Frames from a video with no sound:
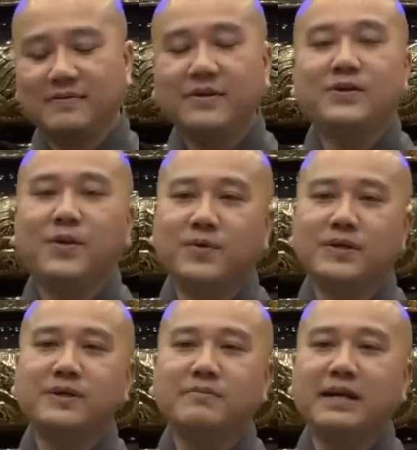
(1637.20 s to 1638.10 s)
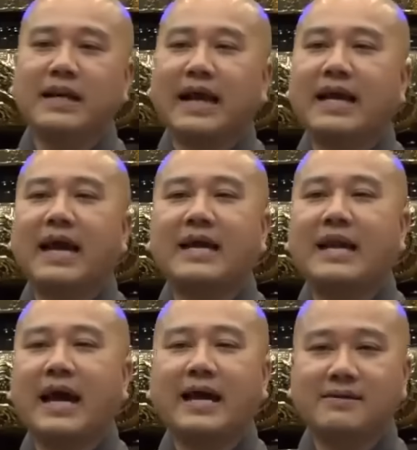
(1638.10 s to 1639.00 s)
Ví dụ như mình lại 2
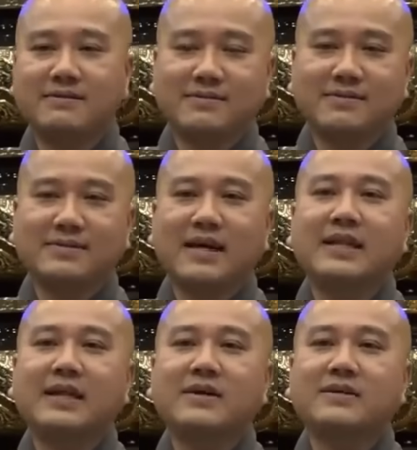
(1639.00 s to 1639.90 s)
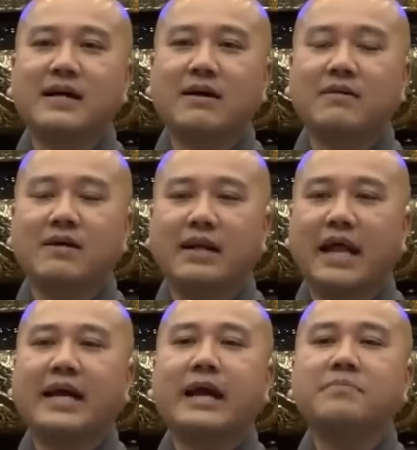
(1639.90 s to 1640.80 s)
lại, cái người ta nói là sao?
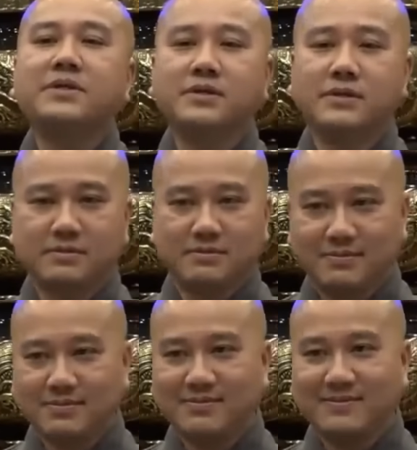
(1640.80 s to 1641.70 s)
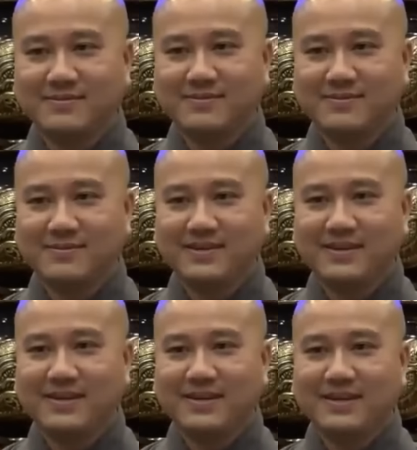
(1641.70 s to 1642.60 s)
Lại âm dương.
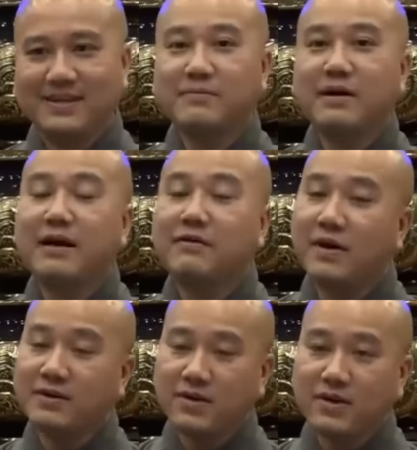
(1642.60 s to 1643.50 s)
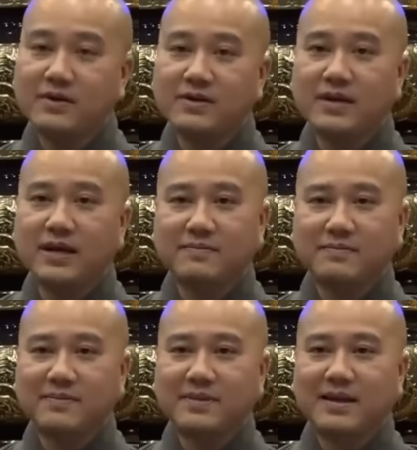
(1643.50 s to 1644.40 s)
Nhưng mà Đạo Phật nói nữa nè,
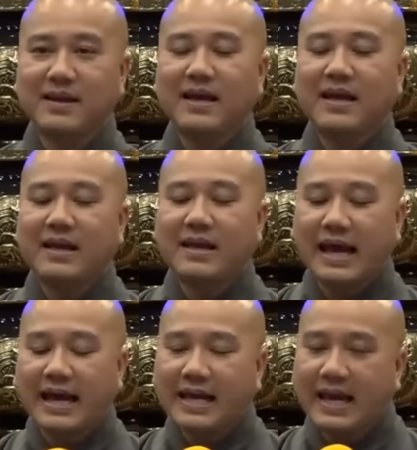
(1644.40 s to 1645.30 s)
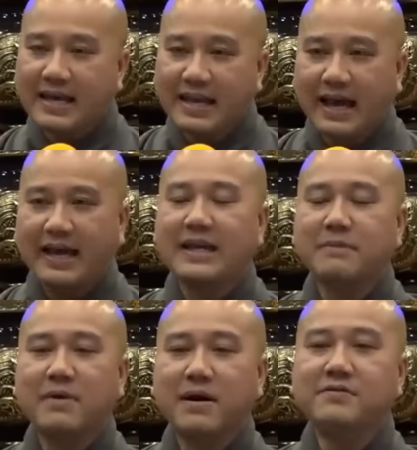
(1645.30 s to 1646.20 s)
lại 2 lại
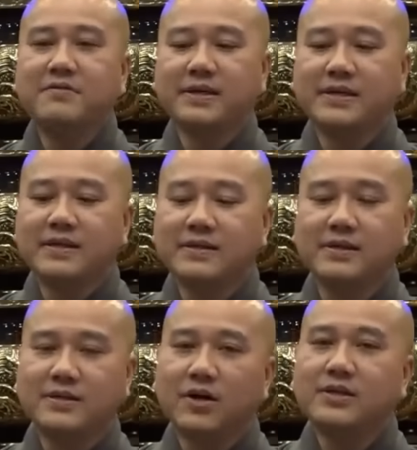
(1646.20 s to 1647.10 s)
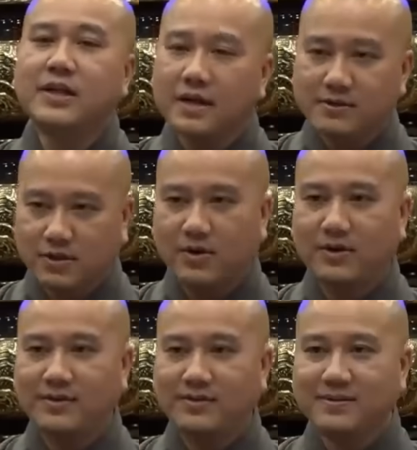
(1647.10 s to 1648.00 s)
là bởi vì cái người đó chết
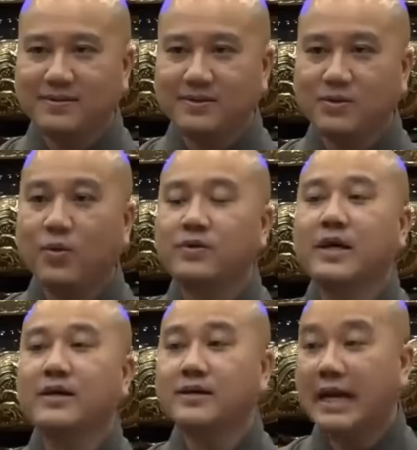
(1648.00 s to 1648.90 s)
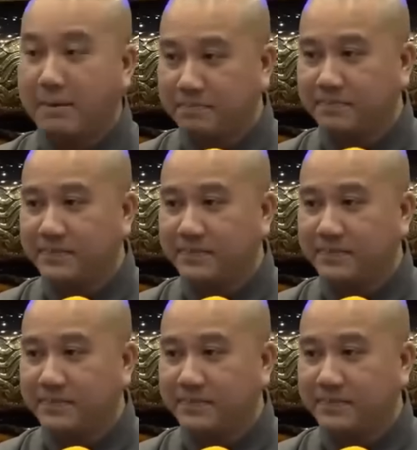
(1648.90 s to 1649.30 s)
rồi, thuộc về người âm,